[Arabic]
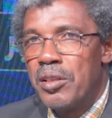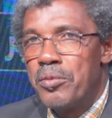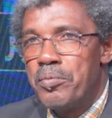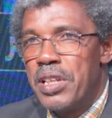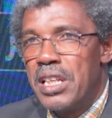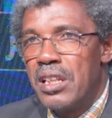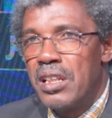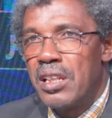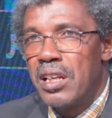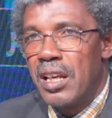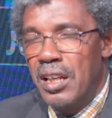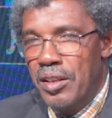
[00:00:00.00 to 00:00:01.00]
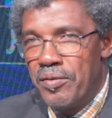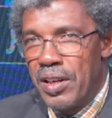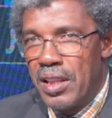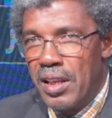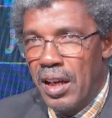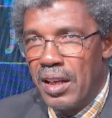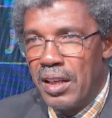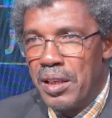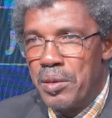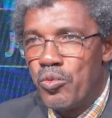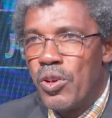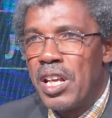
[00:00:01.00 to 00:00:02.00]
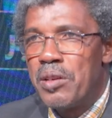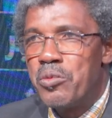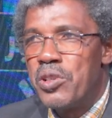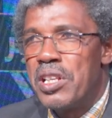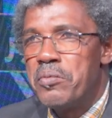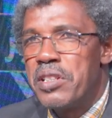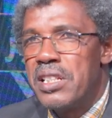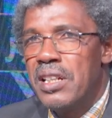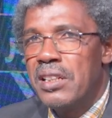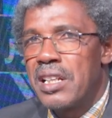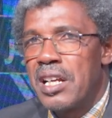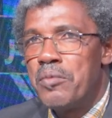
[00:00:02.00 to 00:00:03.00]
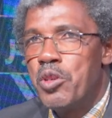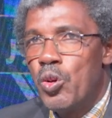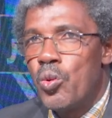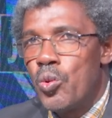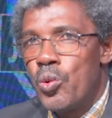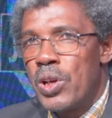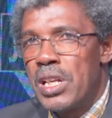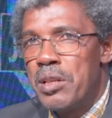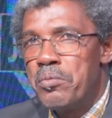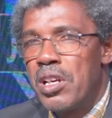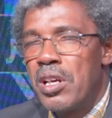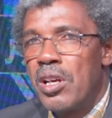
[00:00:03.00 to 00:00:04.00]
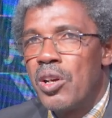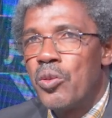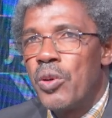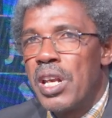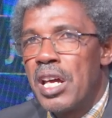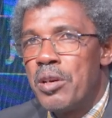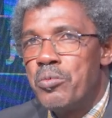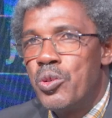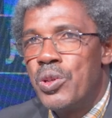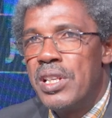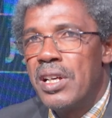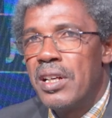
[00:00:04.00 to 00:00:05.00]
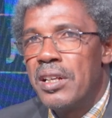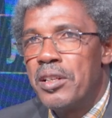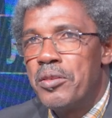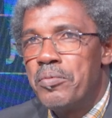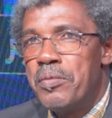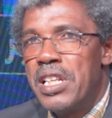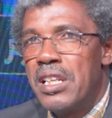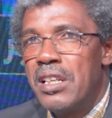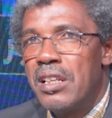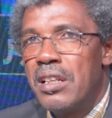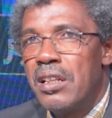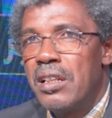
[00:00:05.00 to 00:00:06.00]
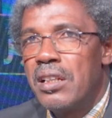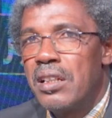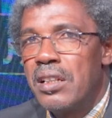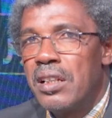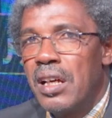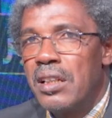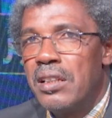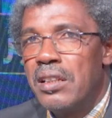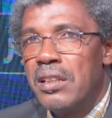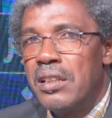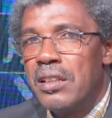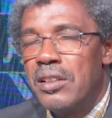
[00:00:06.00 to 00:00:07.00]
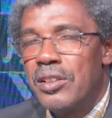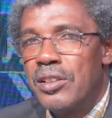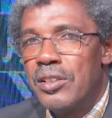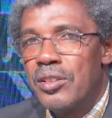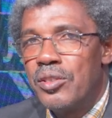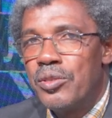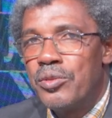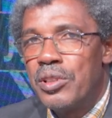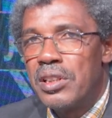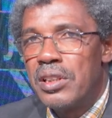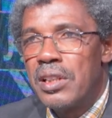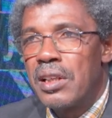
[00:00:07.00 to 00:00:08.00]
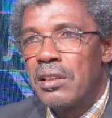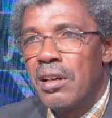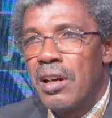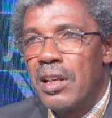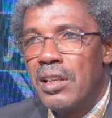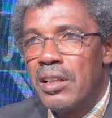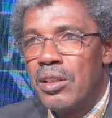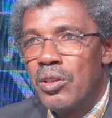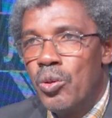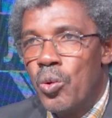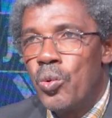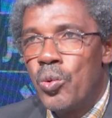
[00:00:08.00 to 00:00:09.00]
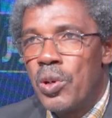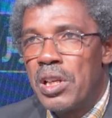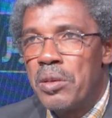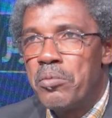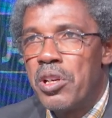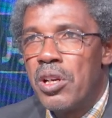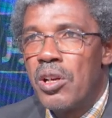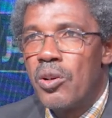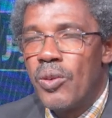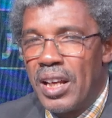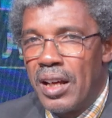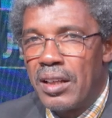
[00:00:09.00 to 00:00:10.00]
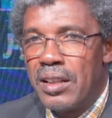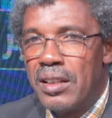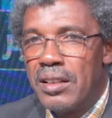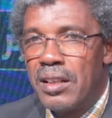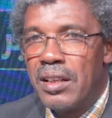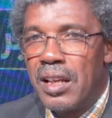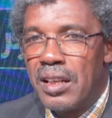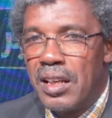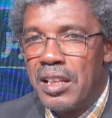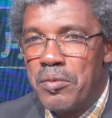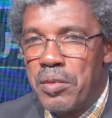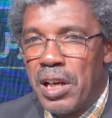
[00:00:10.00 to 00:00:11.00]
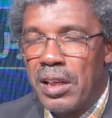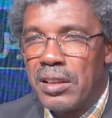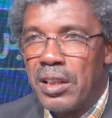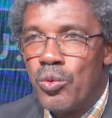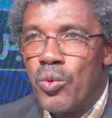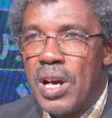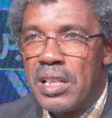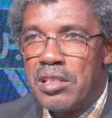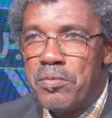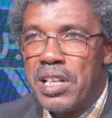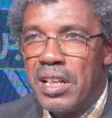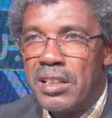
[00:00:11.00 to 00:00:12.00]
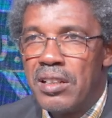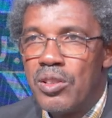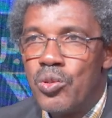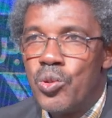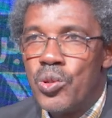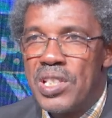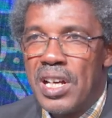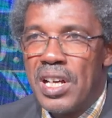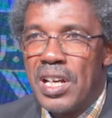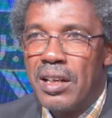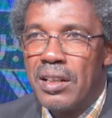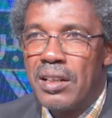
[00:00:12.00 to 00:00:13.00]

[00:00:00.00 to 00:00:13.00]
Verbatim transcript: من الحفاظ عليهم ولا بد من احترام حقوقهم ولا بد من يعني إرضاء حقوقهم ولكن لديهم أيضا واجبات تجاه